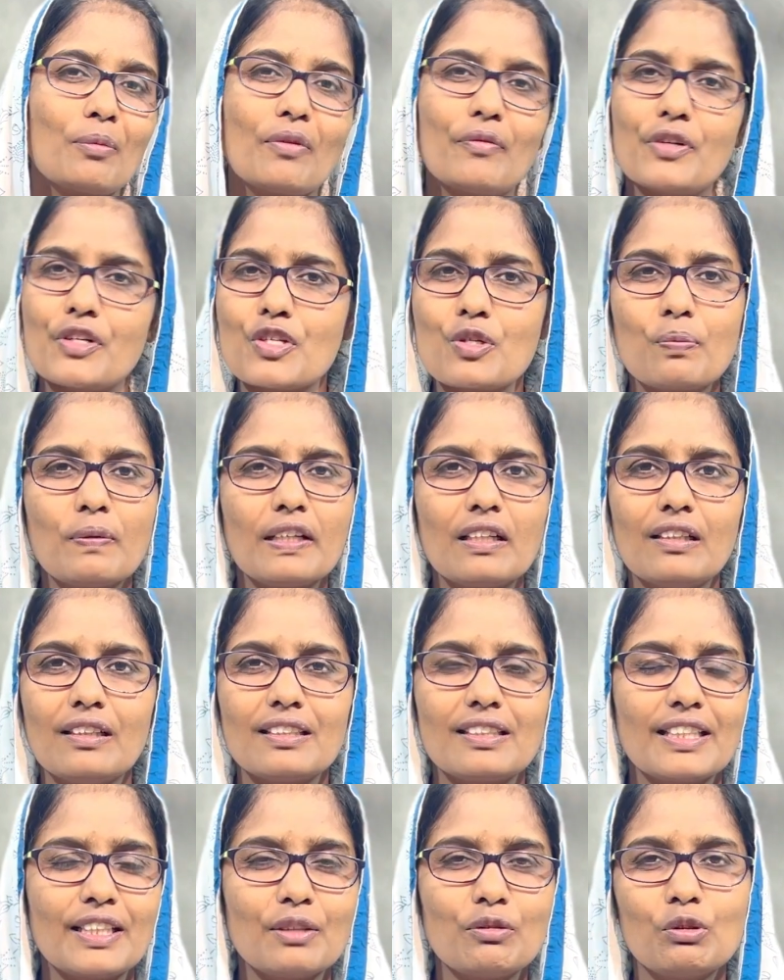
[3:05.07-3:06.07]
ఆమె
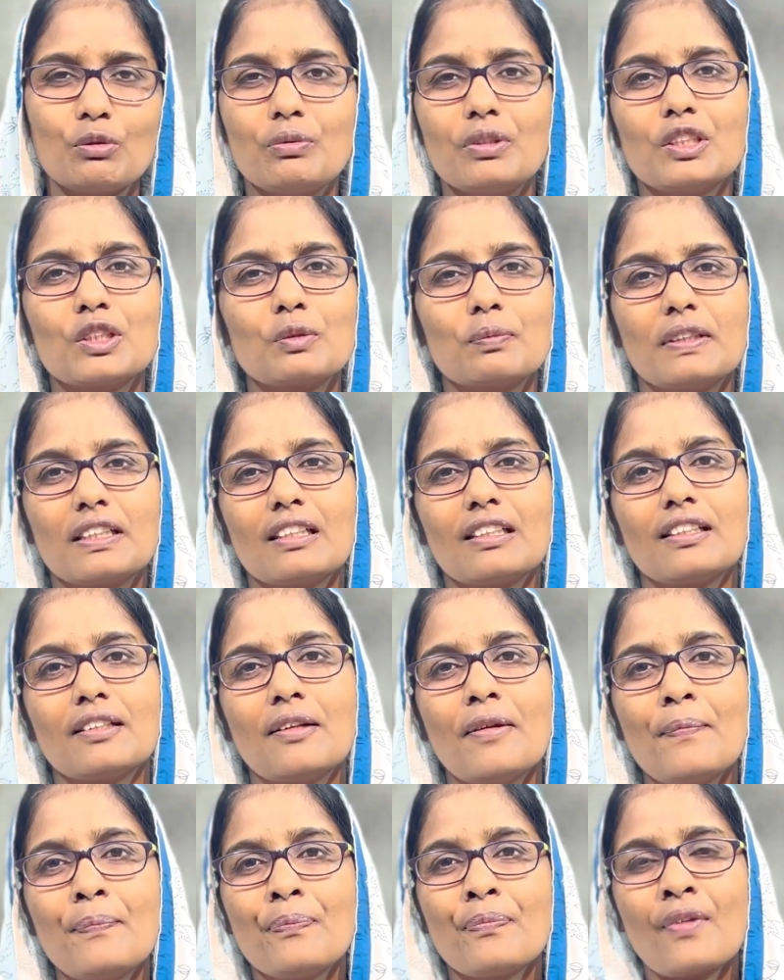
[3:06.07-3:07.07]
విడిచిపెట్టలేదు దేవుని
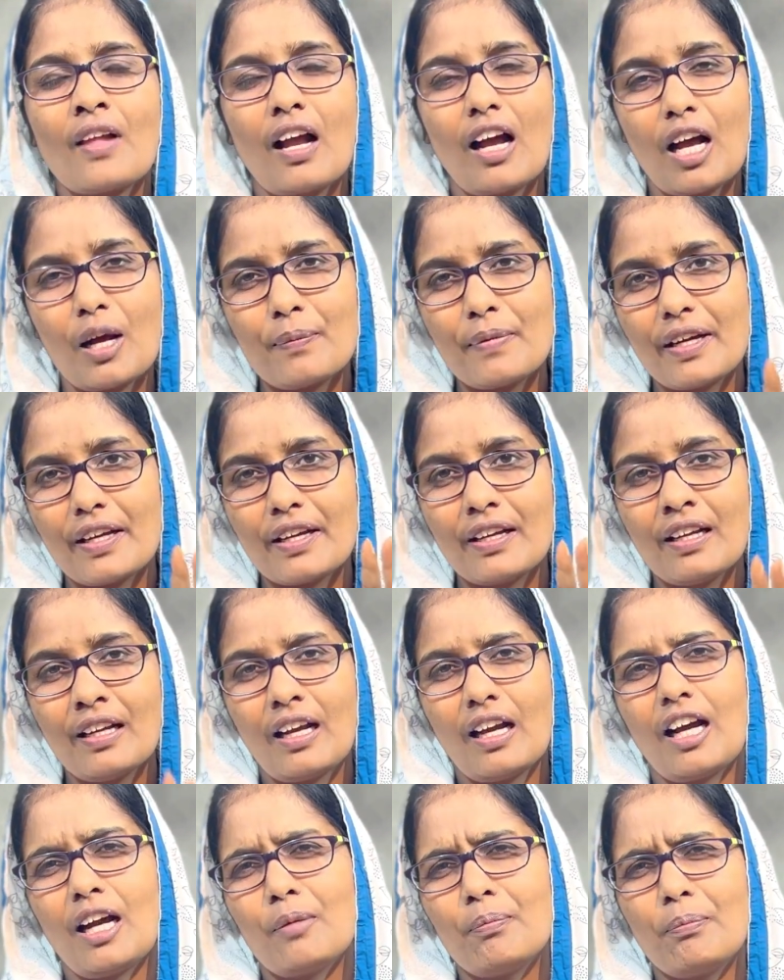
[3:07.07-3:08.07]
విడిచిపెట్టలేదు ఆమె
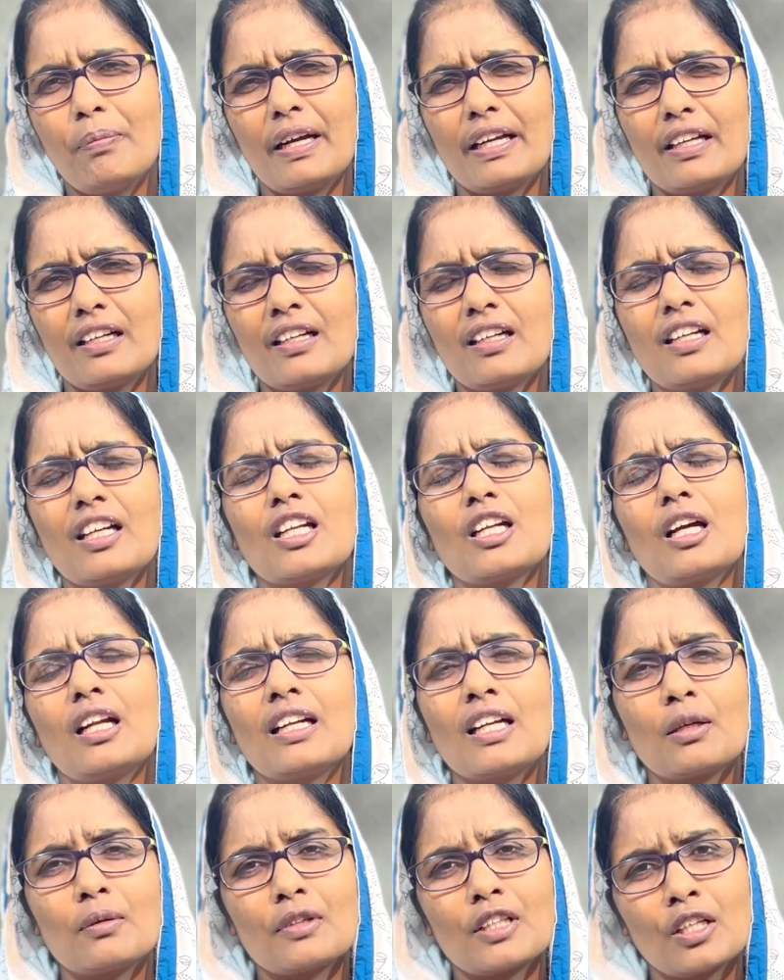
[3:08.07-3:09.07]
ఆ భయంకర
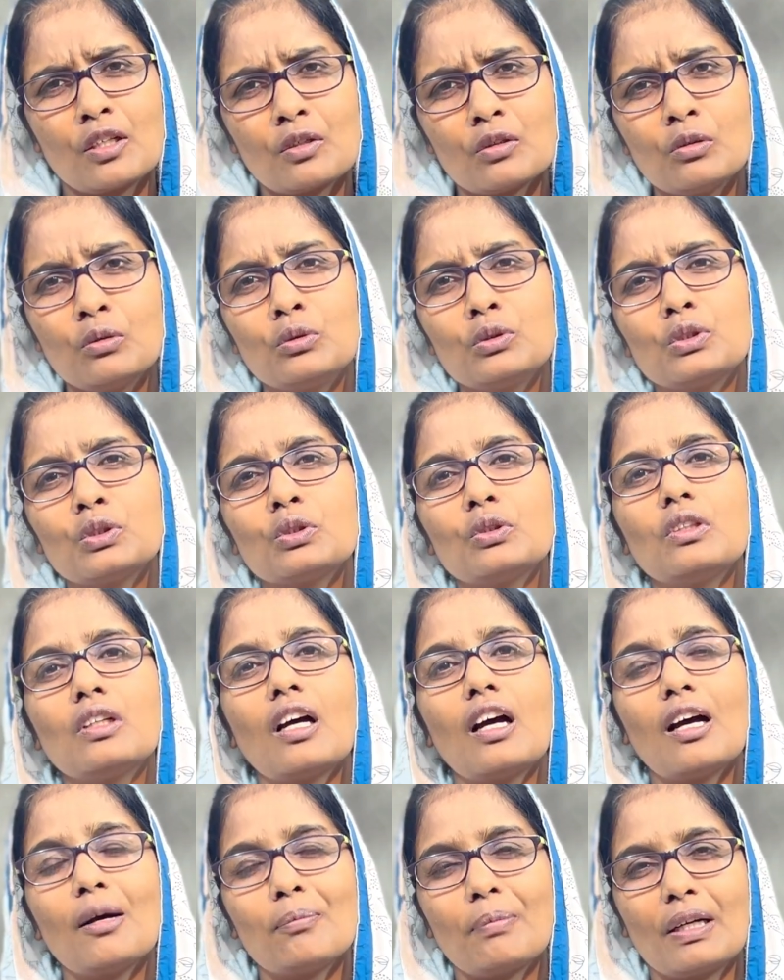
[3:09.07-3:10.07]
అంటే తను
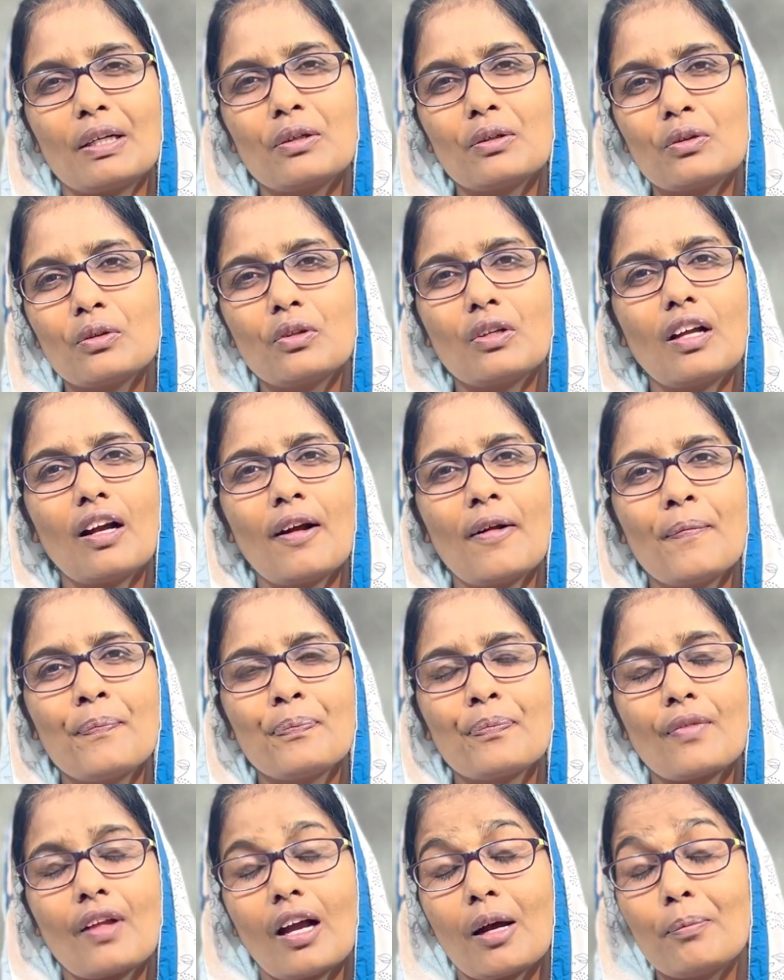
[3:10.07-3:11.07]
కూర్చున్నా పడుకున్నా
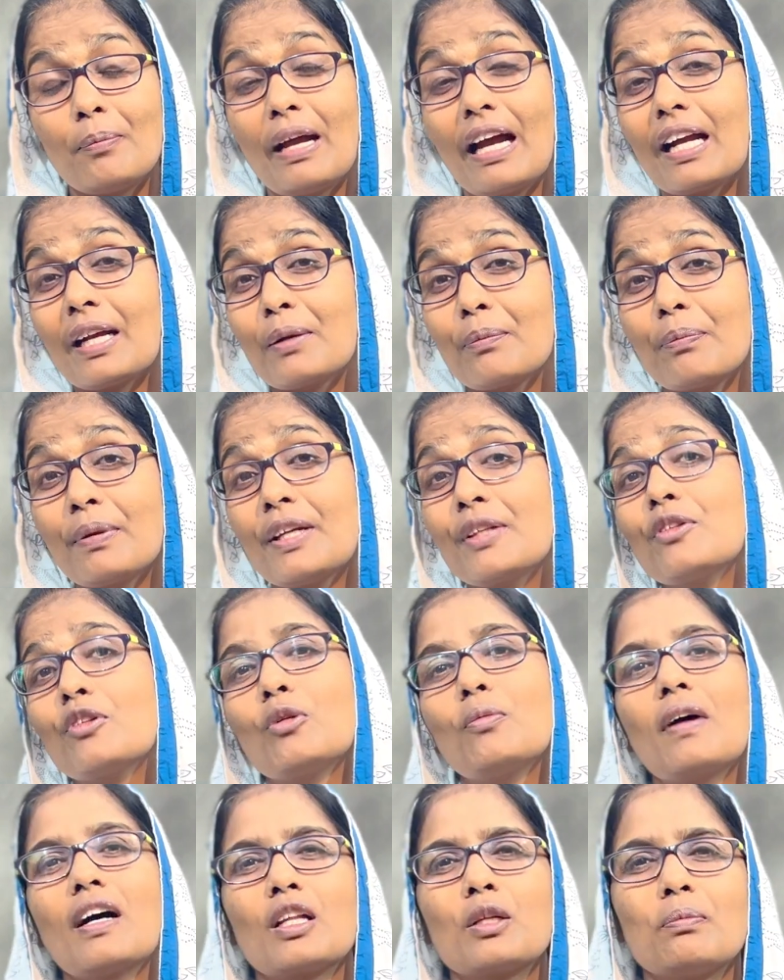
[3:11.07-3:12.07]
ఆ బ్యాక్
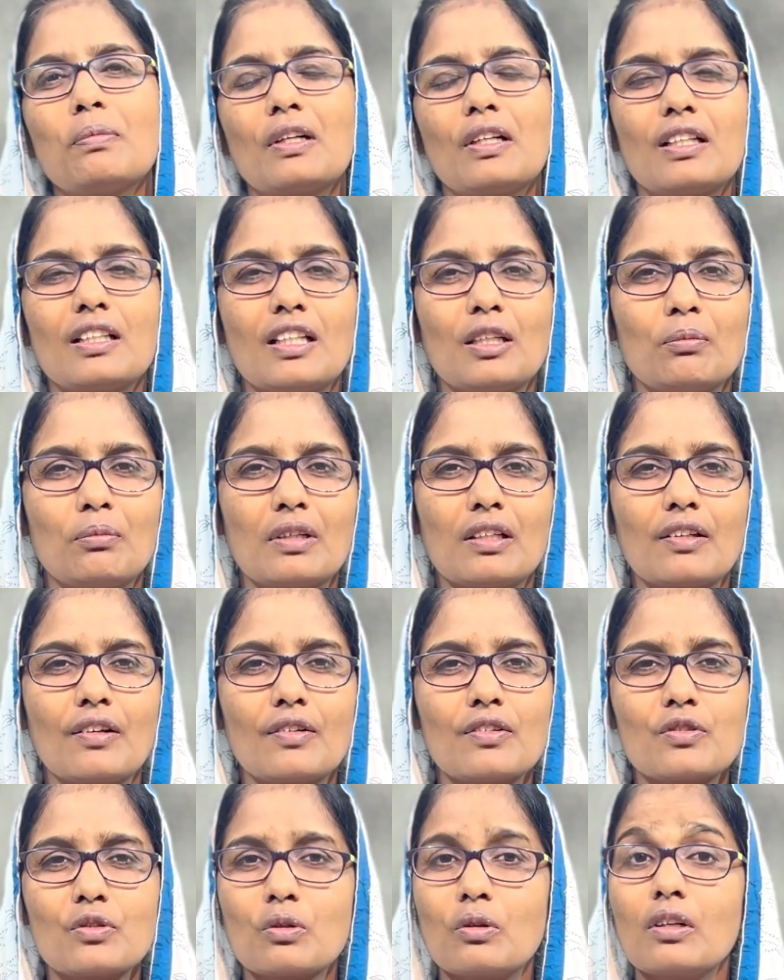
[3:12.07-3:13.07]
పెయిన్తో బాధపడేది అనమాట
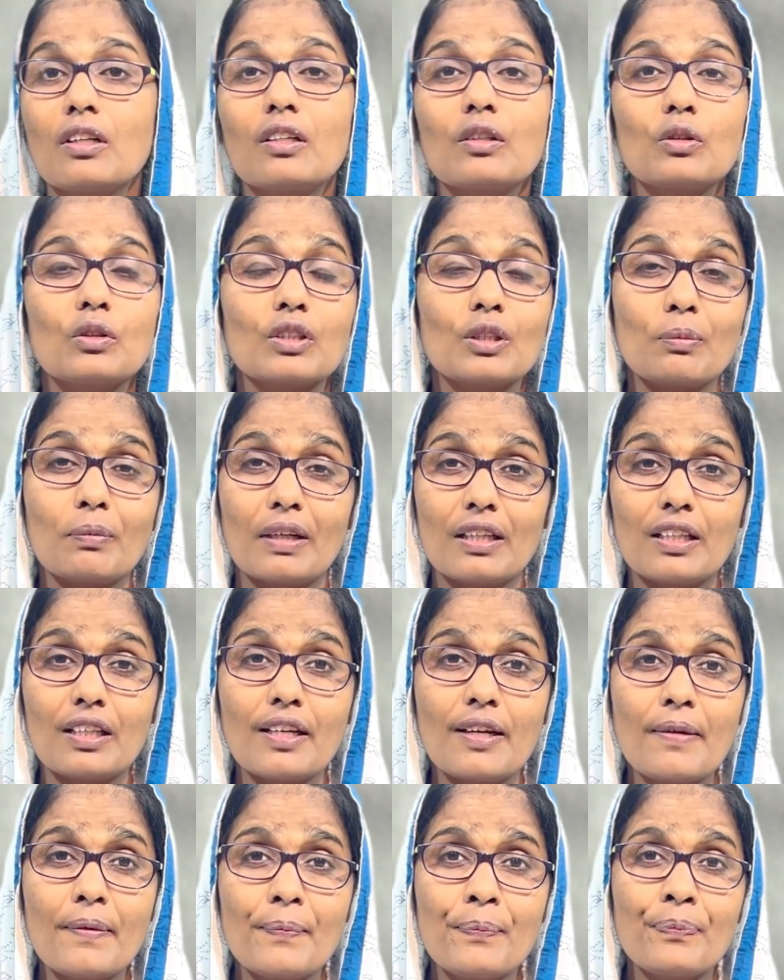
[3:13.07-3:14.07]
చూడండి
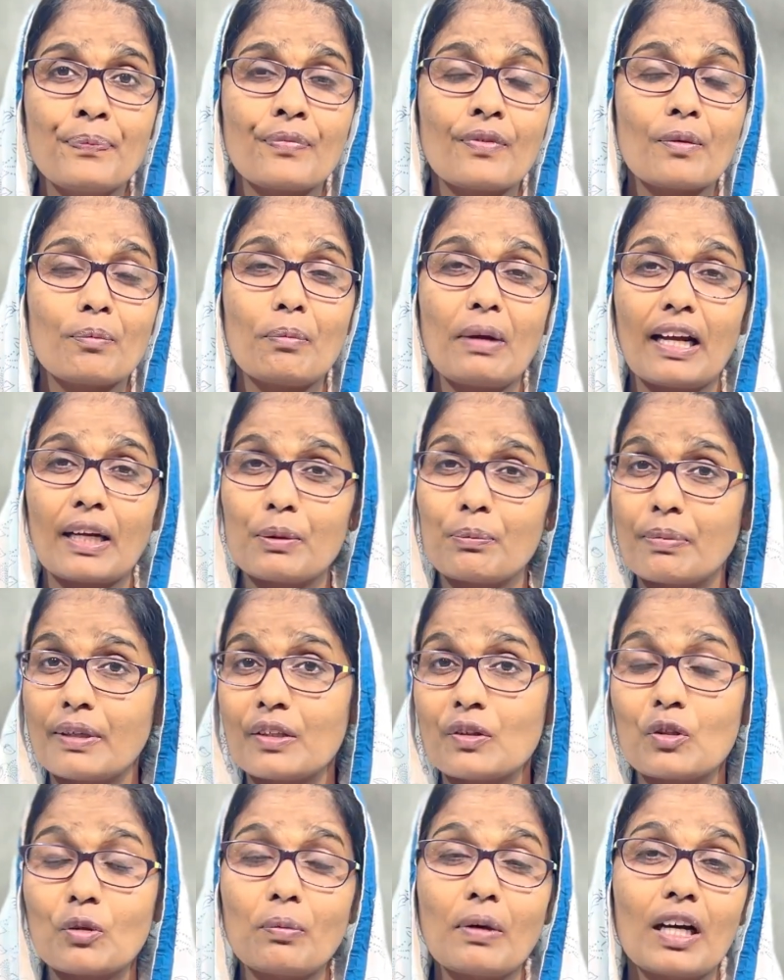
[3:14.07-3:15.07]
కొంతమందిని బ్యాక్
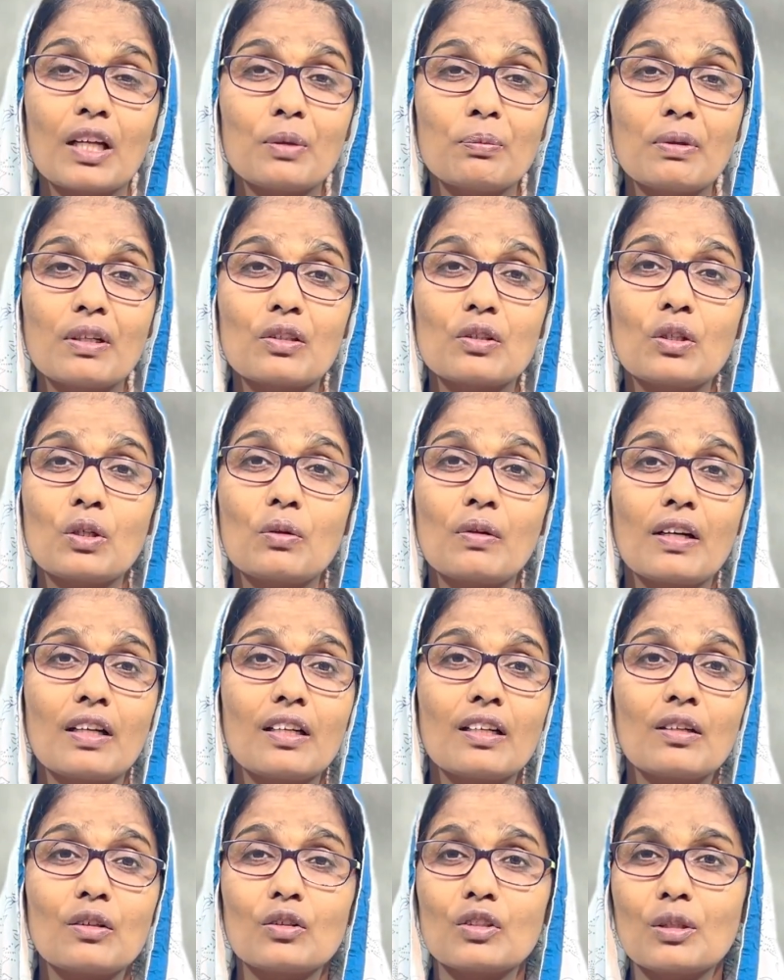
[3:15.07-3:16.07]
పెయిన్తో బాధపడుతున్న
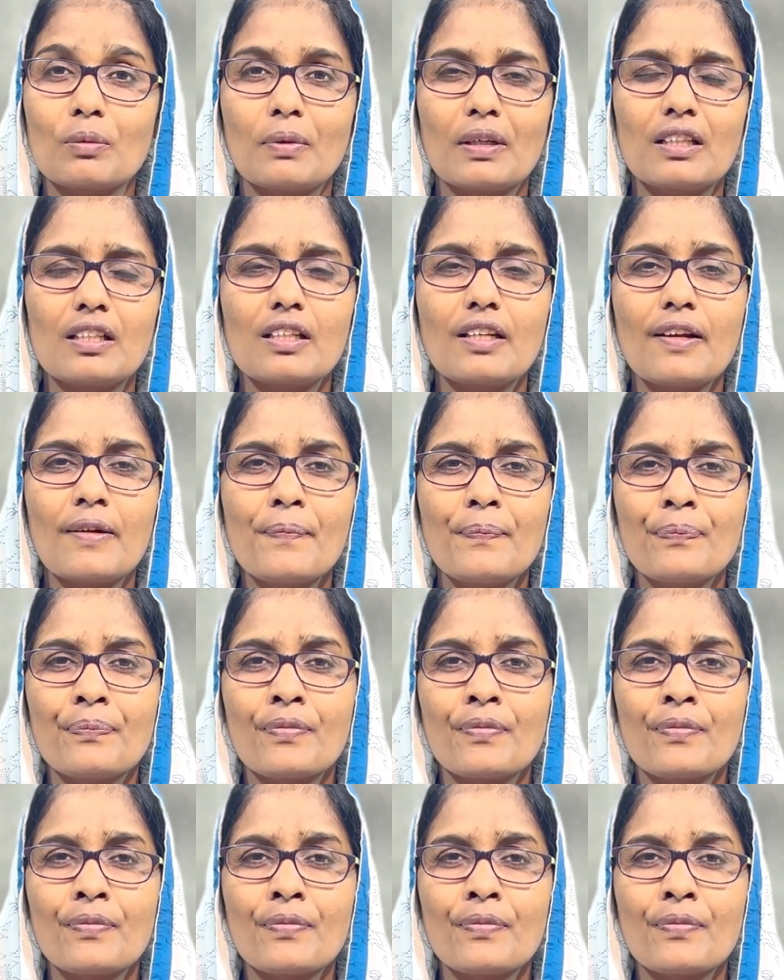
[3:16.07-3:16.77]
వారిని కొంతమందిని